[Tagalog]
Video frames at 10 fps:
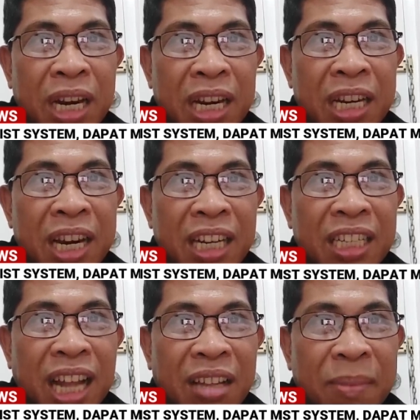sarili niyang
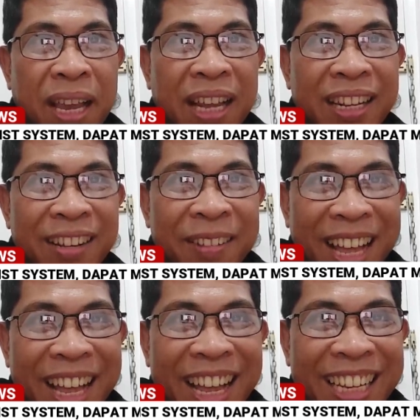statement.
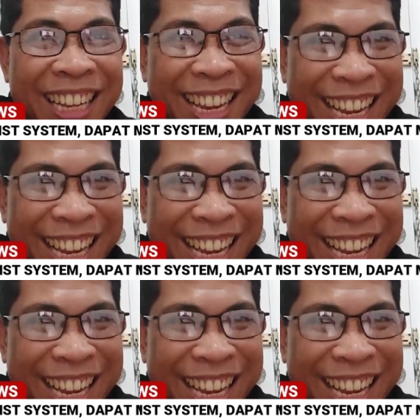What?